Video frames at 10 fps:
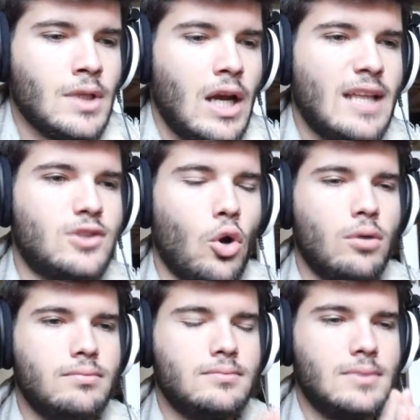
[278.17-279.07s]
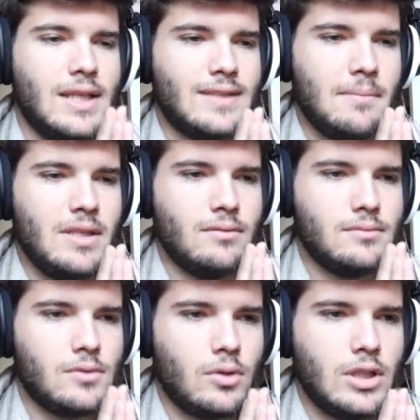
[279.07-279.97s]
Let's go les amis.
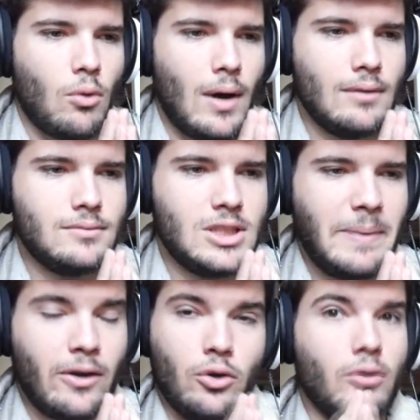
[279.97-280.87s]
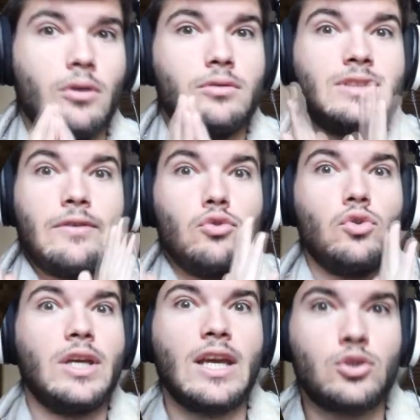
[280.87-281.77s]
On y croit. J'espère que ça va nous
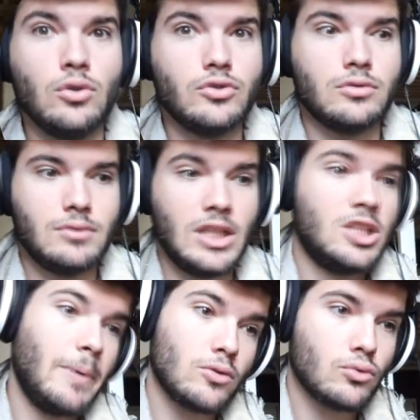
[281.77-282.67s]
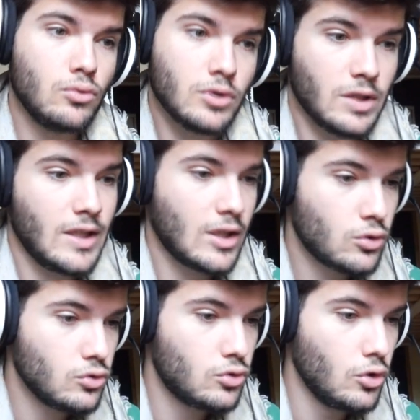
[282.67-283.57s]
donner quelque chose. Et j'espère surtout que ça va être quelque
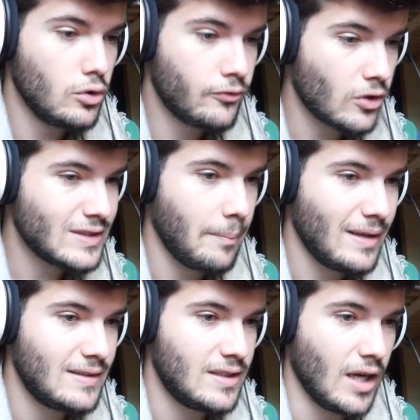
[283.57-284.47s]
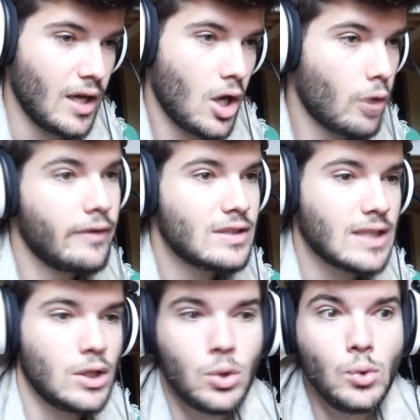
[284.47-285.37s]
chose de fort sympathique. On va voir
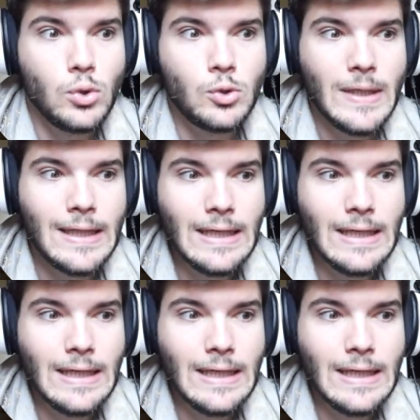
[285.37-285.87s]
ça tout de suite.